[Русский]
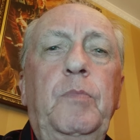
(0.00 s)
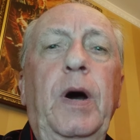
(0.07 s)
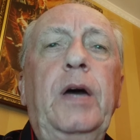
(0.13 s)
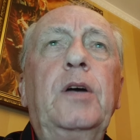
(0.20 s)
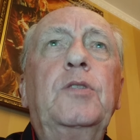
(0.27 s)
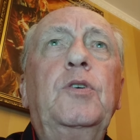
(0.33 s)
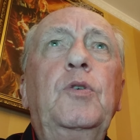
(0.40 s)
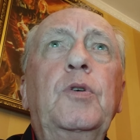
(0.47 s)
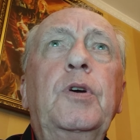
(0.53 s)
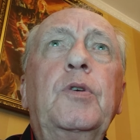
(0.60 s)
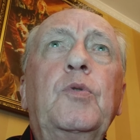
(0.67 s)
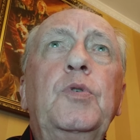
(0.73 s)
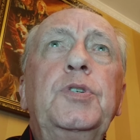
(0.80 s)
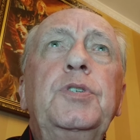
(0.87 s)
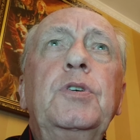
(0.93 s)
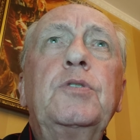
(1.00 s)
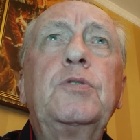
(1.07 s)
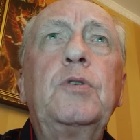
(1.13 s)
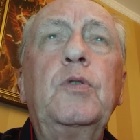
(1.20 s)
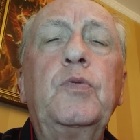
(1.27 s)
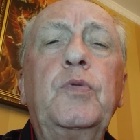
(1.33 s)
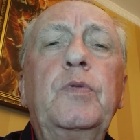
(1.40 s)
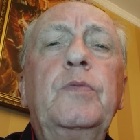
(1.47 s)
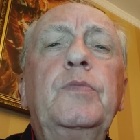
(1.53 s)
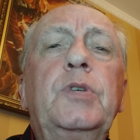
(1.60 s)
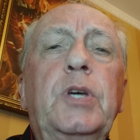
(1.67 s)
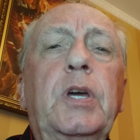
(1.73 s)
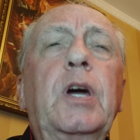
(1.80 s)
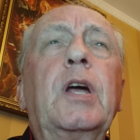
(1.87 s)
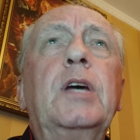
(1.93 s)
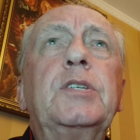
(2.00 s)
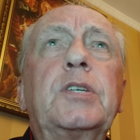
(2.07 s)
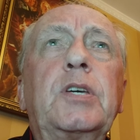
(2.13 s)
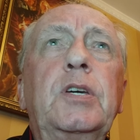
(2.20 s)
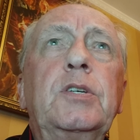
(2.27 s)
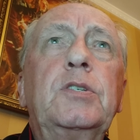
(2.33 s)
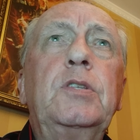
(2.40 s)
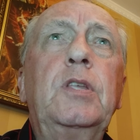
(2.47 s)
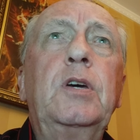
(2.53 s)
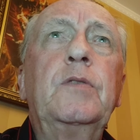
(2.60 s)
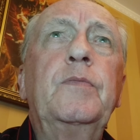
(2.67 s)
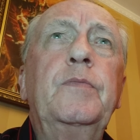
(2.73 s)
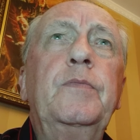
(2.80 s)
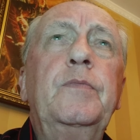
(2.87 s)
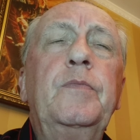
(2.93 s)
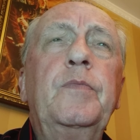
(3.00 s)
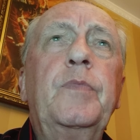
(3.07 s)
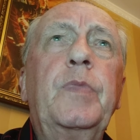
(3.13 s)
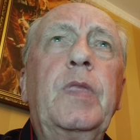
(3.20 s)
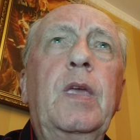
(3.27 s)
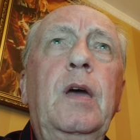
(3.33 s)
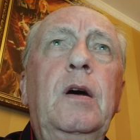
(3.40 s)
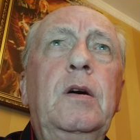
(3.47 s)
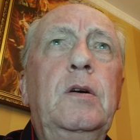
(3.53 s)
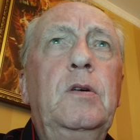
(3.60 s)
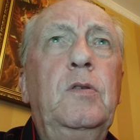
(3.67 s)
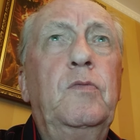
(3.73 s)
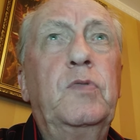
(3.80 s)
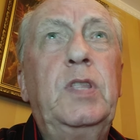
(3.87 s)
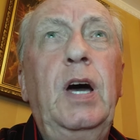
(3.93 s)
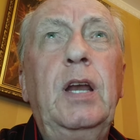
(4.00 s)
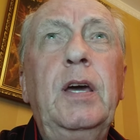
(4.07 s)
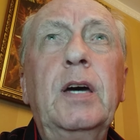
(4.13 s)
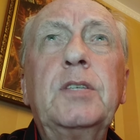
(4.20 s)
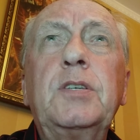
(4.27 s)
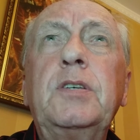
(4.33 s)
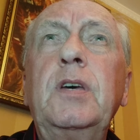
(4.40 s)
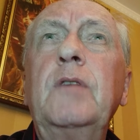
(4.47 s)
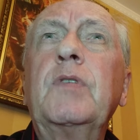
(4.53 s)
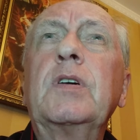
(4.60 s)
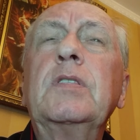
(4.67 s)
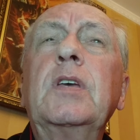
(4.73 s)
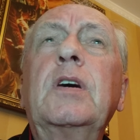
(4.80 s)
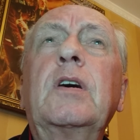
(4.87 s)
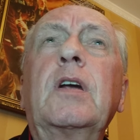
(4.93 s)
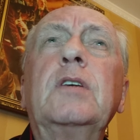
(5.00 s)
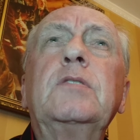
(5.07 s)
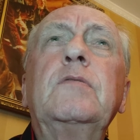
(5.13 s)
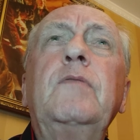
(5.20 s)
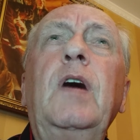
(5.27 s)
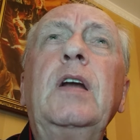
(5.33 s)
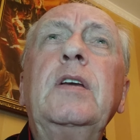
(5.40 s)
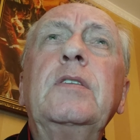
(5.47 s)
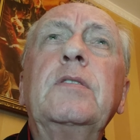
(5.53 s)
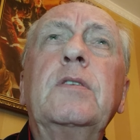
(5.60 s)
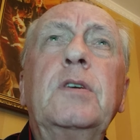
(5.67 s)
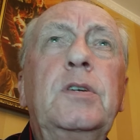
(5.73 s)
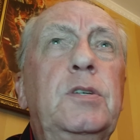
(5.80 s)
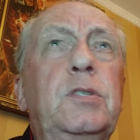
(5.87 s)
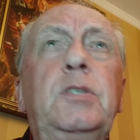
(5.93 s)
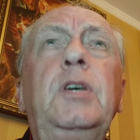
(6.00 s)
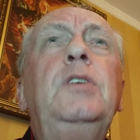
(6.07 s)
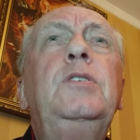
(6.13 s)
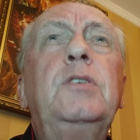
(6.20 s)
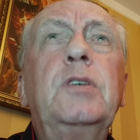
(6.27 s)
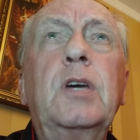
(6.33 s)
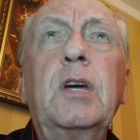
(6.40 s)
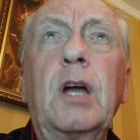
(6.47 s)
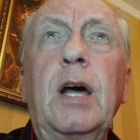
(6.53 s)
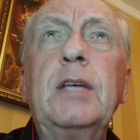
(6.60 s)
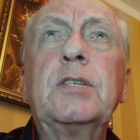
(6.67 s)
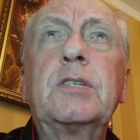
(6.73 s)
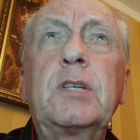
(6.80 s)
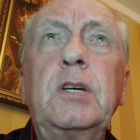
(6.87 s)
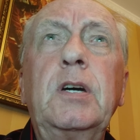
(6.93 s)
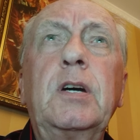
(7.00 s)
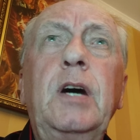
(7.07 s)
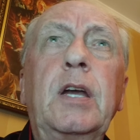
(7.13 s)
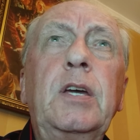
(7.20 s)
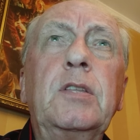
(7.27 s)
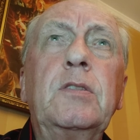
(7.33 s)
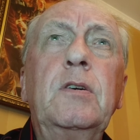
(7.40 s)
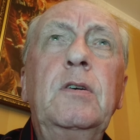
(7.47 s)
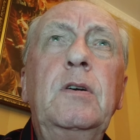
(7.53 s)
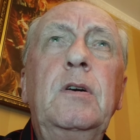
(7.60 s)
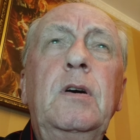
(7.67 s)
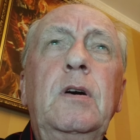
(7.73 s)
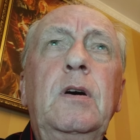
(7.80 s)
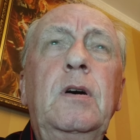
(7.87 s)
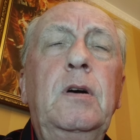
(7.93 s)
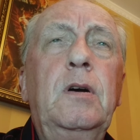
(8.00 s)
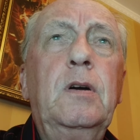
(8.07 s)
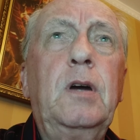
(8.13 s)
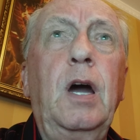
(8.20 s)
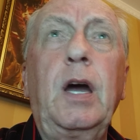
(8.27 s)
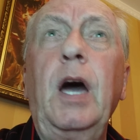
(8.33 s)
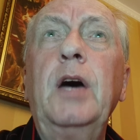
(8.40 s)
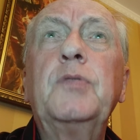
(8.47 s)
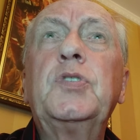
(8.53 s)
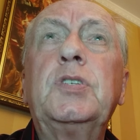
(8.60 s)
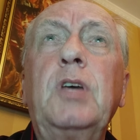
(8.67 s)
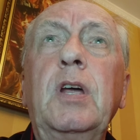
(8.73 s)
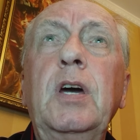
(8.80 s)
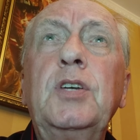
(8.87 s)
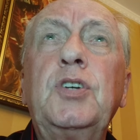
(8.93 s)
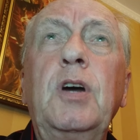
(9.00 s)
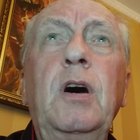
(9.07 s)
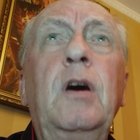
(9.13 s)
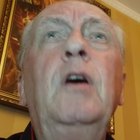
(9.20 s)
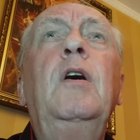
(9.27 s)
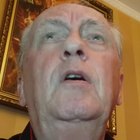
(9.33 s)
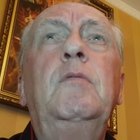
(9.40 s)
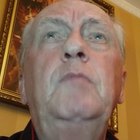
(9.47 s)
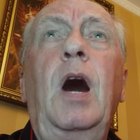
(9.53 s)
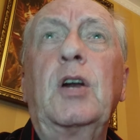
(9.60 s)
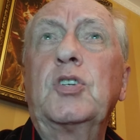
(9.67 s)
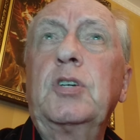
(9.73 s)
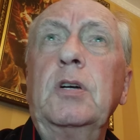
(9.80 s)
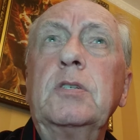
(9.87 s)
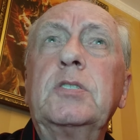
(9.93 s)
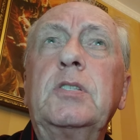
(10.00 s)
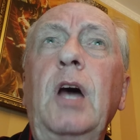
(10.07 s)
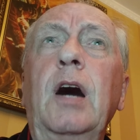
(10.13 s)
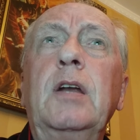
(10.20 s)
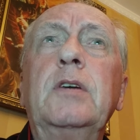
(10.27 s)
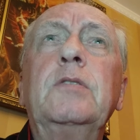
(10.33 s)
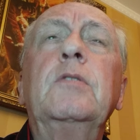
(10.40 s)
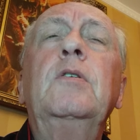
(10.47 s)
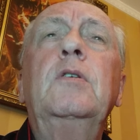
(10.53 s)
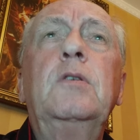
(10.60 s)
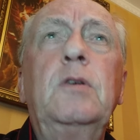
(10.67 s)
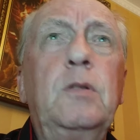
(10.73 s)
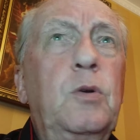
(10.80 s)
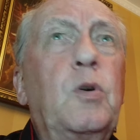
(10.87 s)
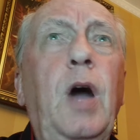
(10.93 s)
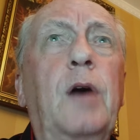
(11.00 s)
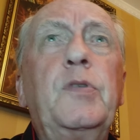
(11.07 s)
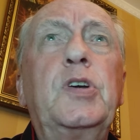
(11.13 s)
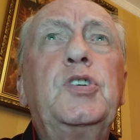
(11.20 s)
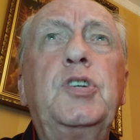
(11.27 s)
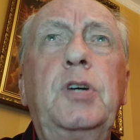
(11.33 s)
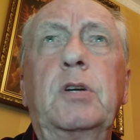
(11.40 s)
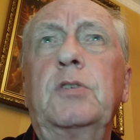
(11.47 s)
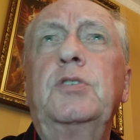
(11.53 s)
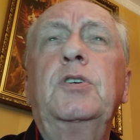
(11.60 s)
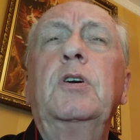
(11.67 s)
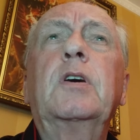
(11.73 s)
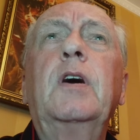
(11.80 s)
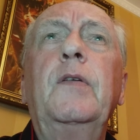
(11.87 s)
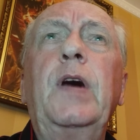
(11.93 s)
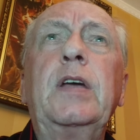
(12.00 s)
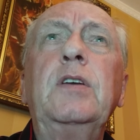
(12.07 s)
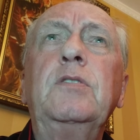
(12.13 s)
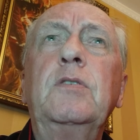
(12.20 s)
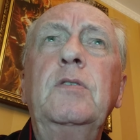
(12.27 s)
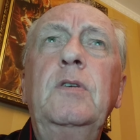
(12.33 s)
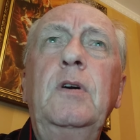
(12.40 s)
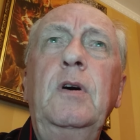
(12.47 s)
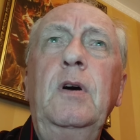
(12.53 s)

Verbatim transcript: поэт Юрий Кузнецов «Тегеранские сны». Вдали от северных развалин синь тегеранская горит. «Какая встреча, маршал Сталин!» — лукавый Черчилль говорит.